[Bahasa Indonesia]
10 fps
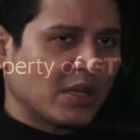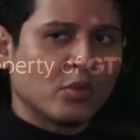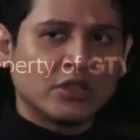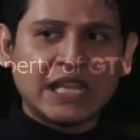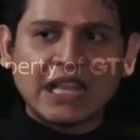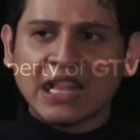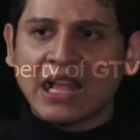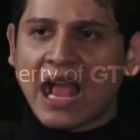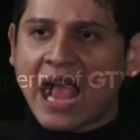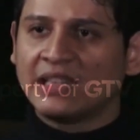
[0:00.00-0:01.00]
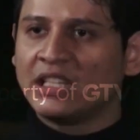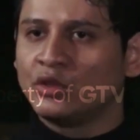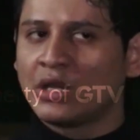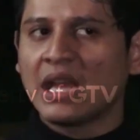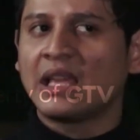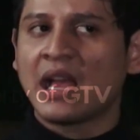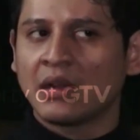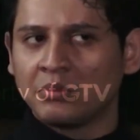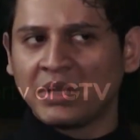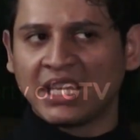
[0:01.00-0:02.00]
kemudian ada juga yang
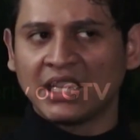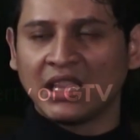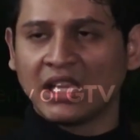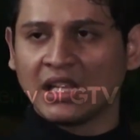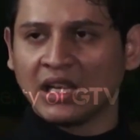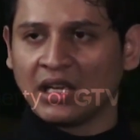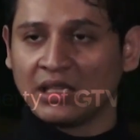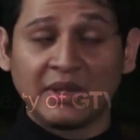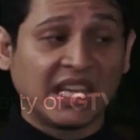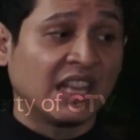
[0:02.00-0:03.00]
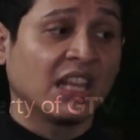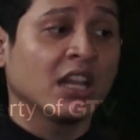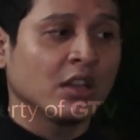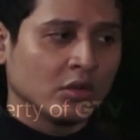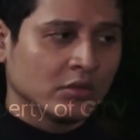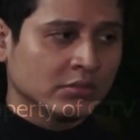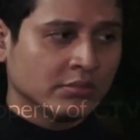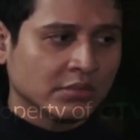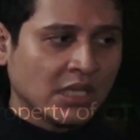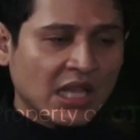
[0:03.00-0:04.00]
bikin li, uh, dibikin linglung
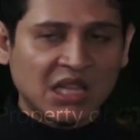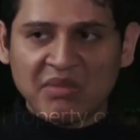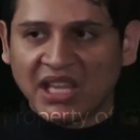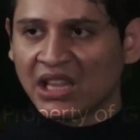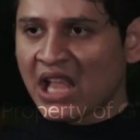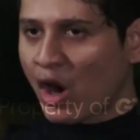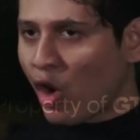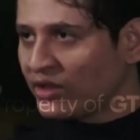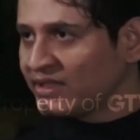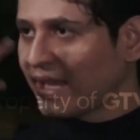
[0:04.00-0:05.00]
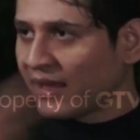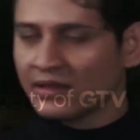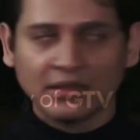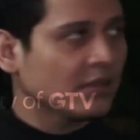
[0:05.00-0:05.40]
dibikin nggak konsen